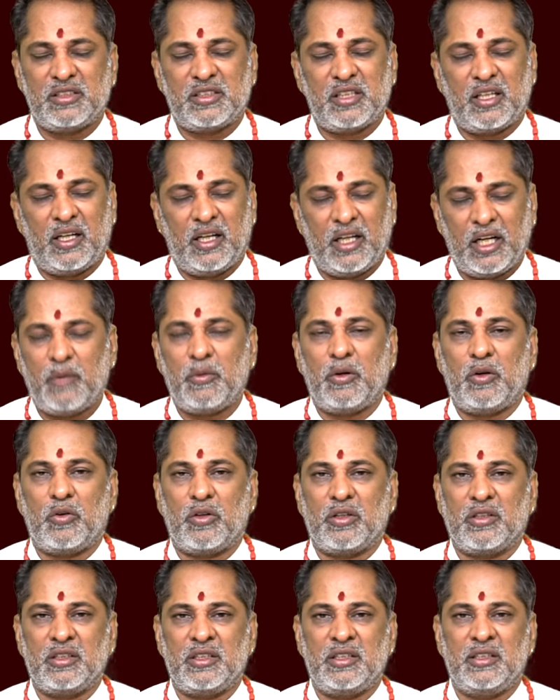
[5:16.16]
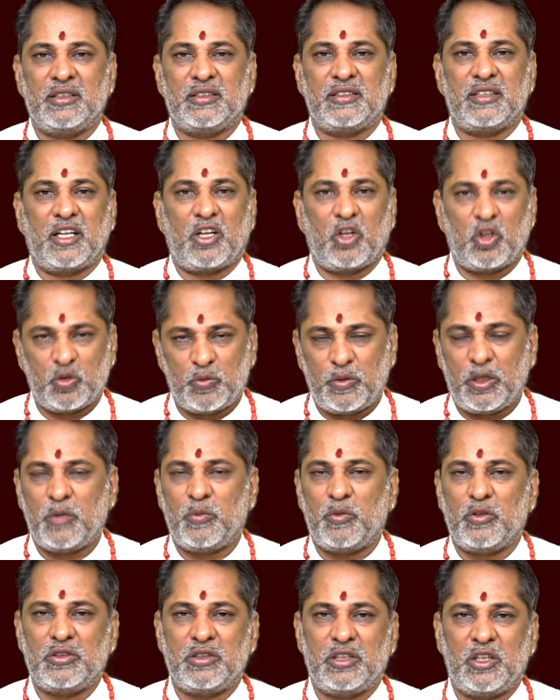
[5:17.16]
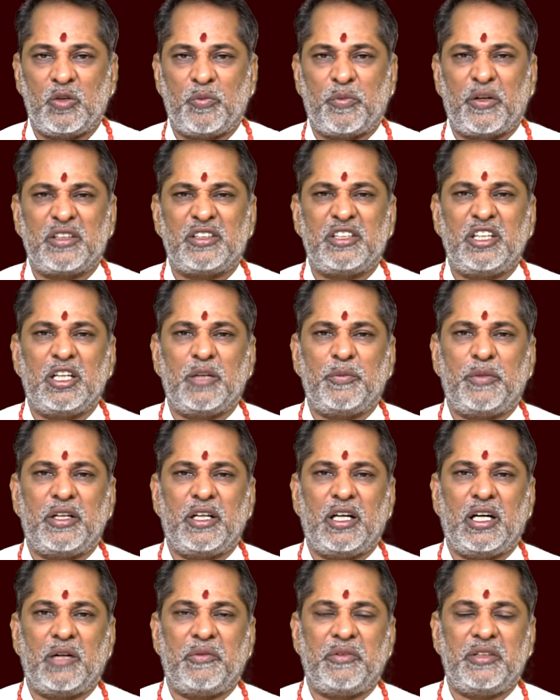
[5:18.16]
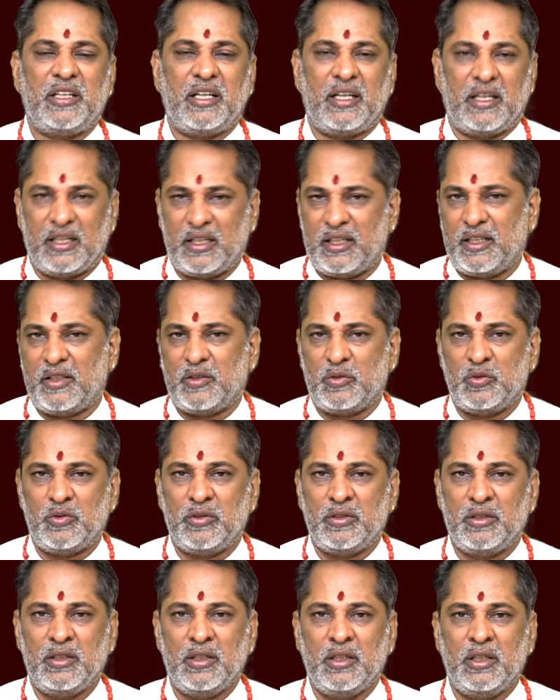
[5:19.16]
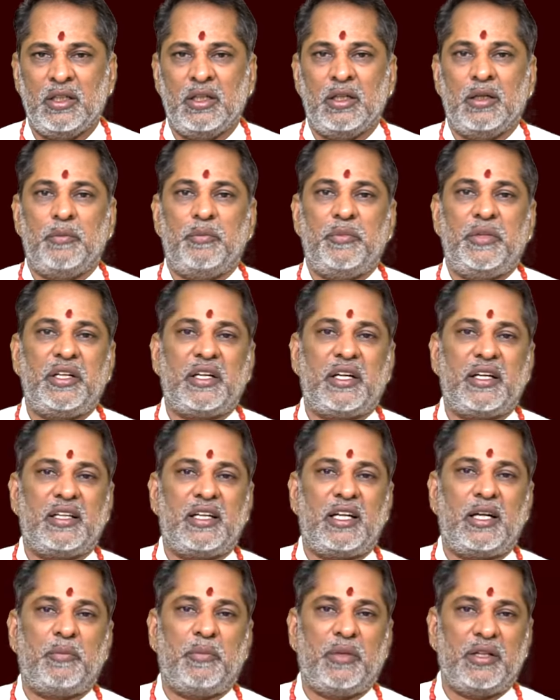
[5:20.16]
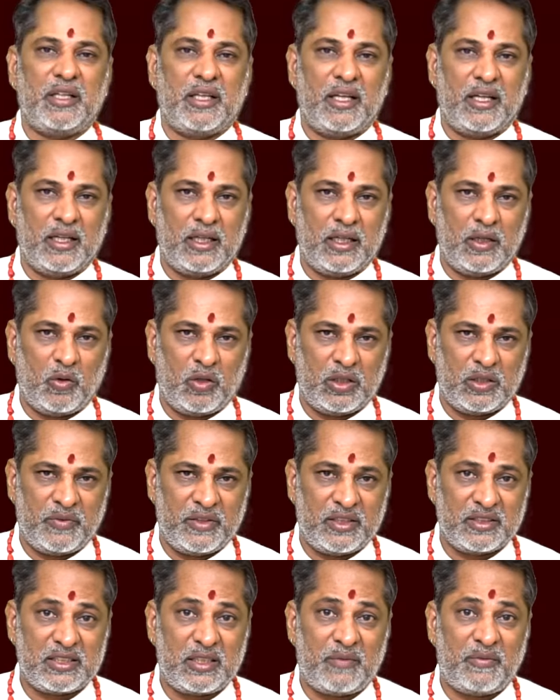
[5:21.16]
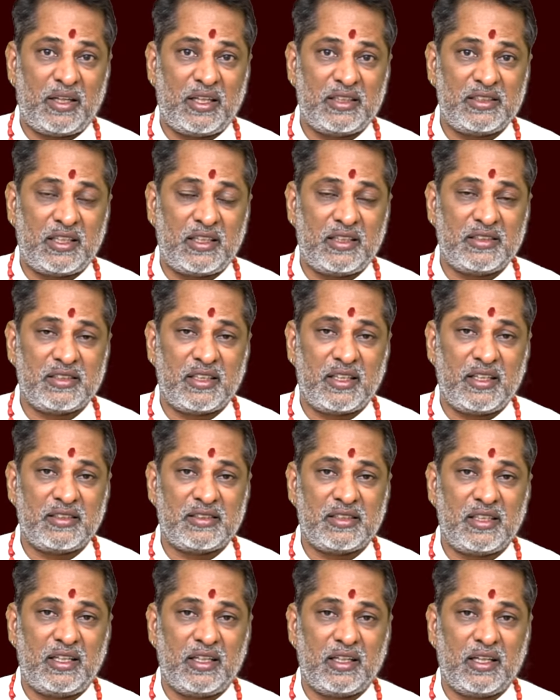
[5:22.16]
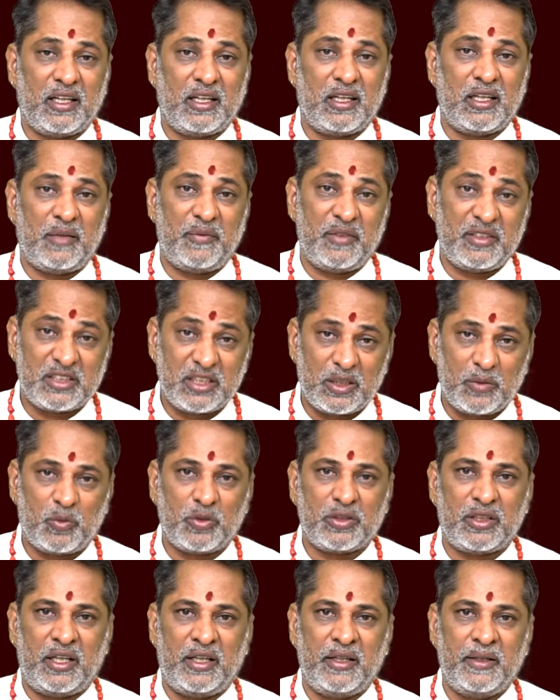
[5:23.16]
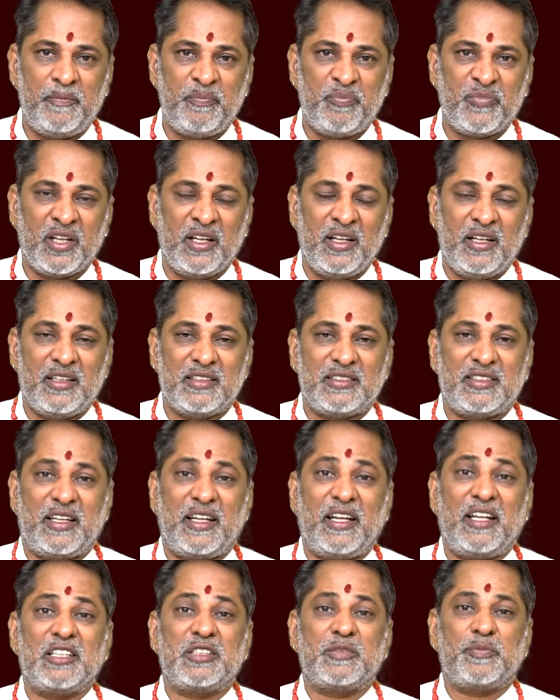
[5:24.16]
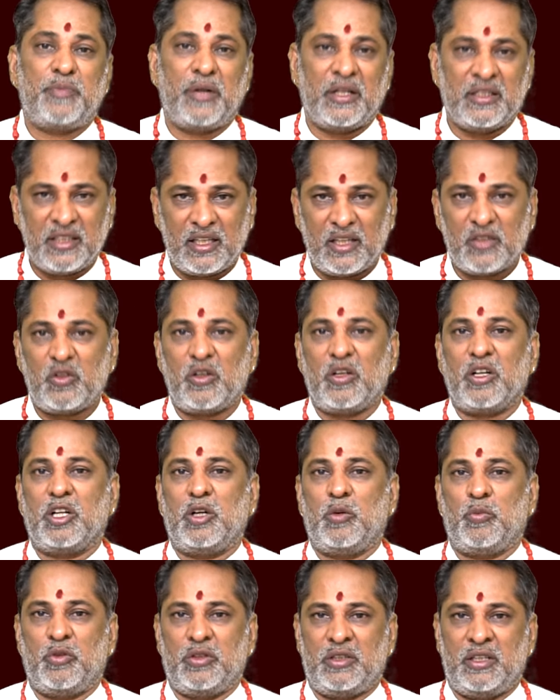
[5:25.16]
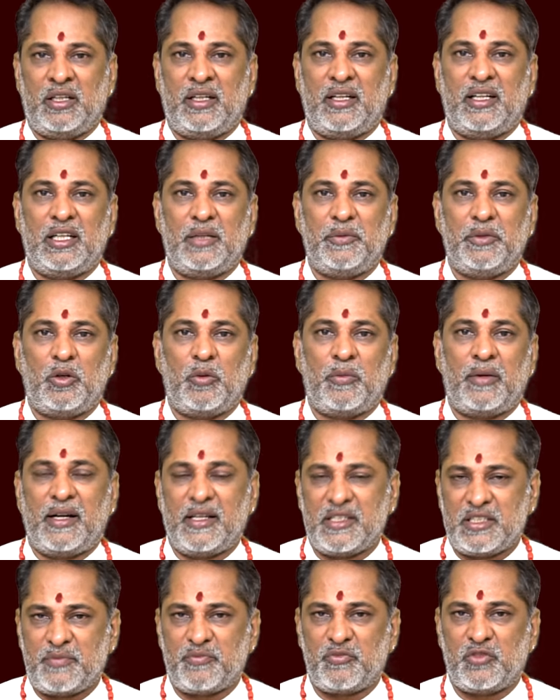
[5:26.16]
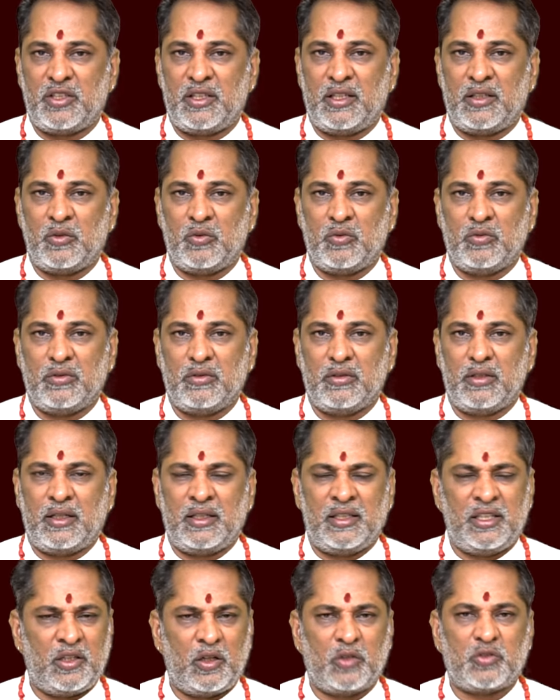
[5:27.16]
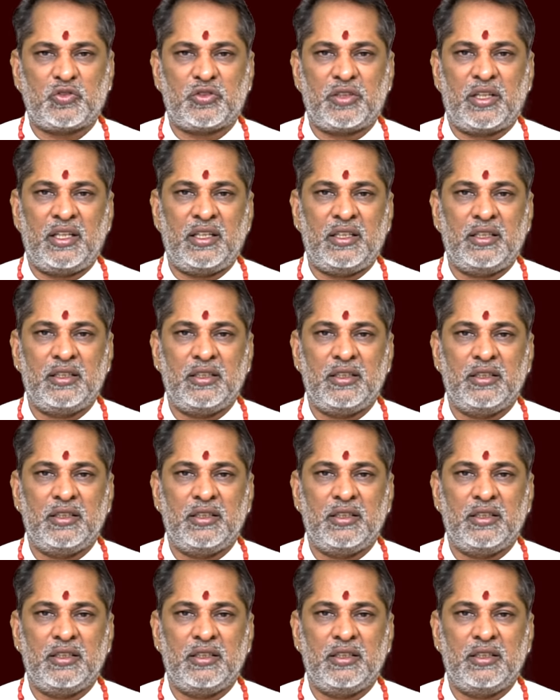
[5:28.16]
చాలా బాగుంటుంది సకల శుభాలు పొందుతారు ప్రత్యేక పరిహారం ఇది అక్కర్లేదు మీకు ఏదైనా ఇబ్బందికరంగా కొంతమంది సమాజానికి సరైన సహకారం లభించకపోతే సరైన స్పందన దొరకకపోతే అంటే మీరు మాట చెప్తున్నారు అన్నీ నచ్చుతున్నాయి